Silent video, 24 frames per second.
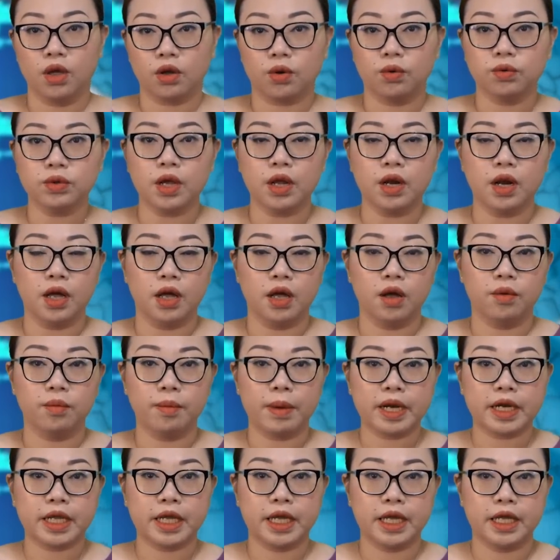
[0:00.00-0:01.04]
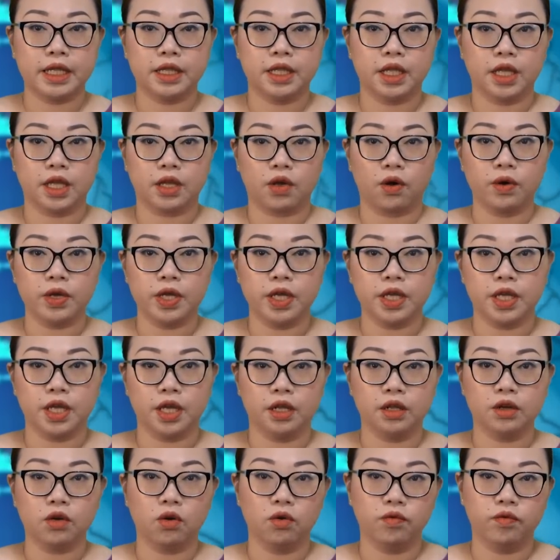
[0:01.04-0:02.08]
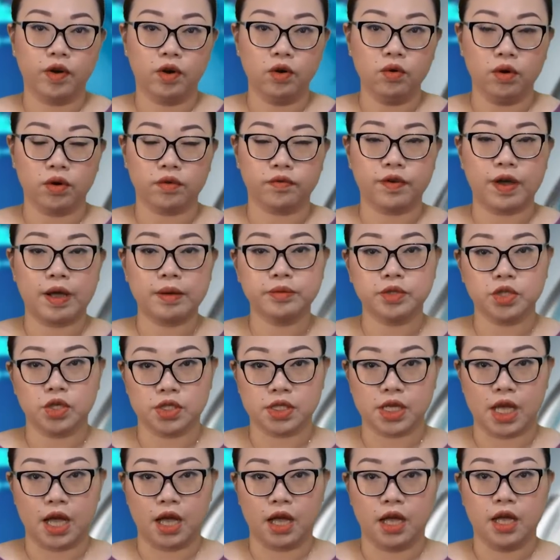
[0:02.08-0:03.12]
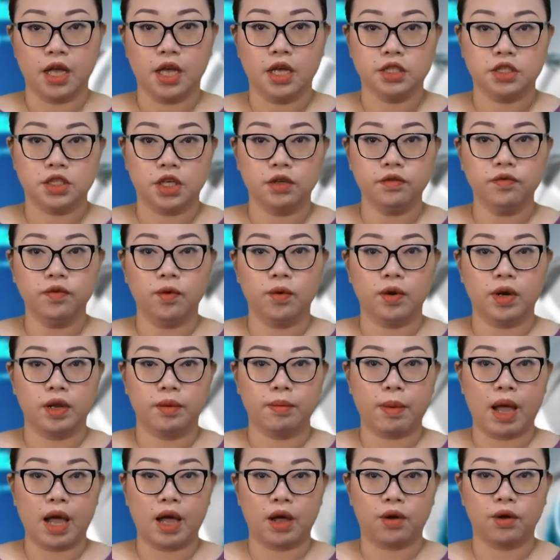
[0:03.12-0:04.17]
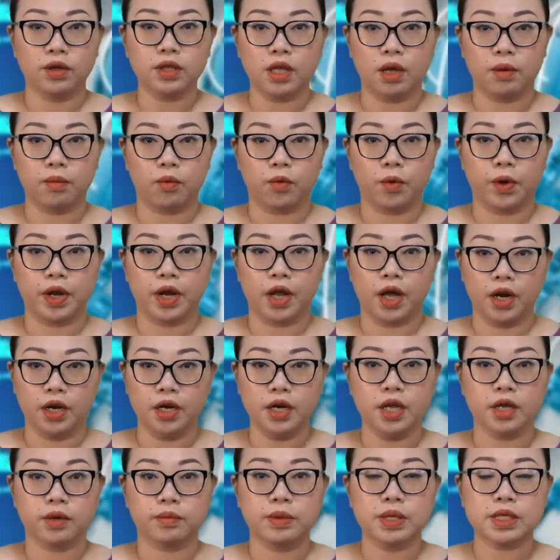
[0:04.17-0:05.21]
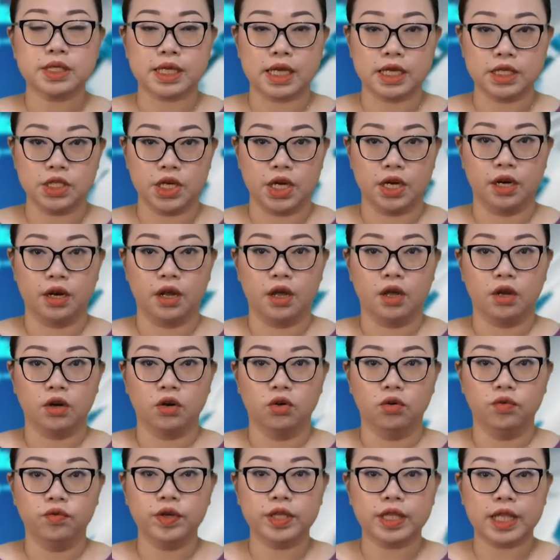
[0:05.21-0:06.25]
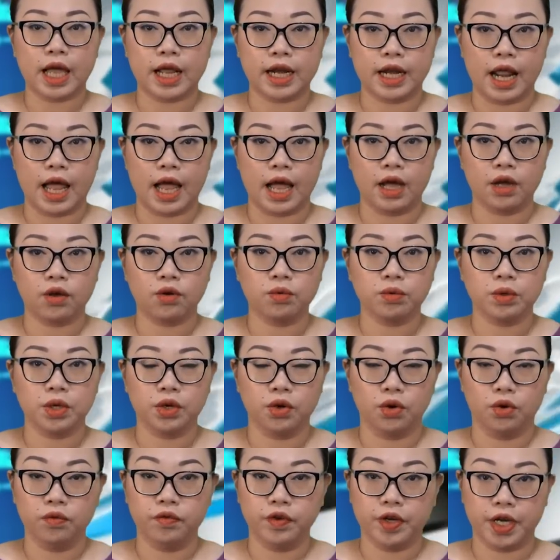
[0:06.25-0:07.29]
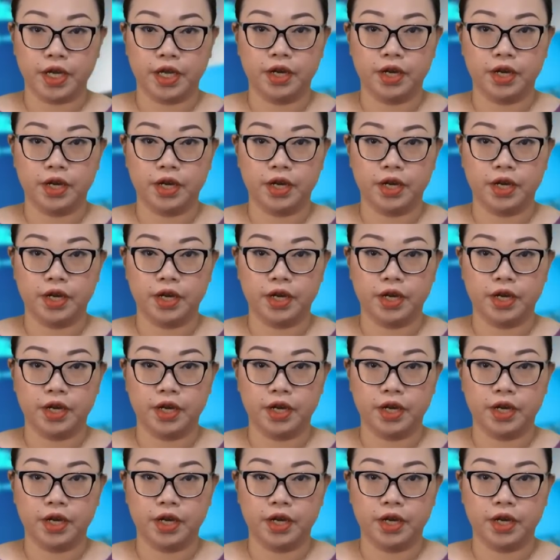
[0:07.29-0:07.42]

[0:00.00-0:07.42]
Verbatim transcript: Cũng theo lời ông McCain thì có ý kiến cố vấn luật pháp cho rằng chính phủ liên bang có thẩm quyền ấn định mức giá trần đối với than đá cũng như đối với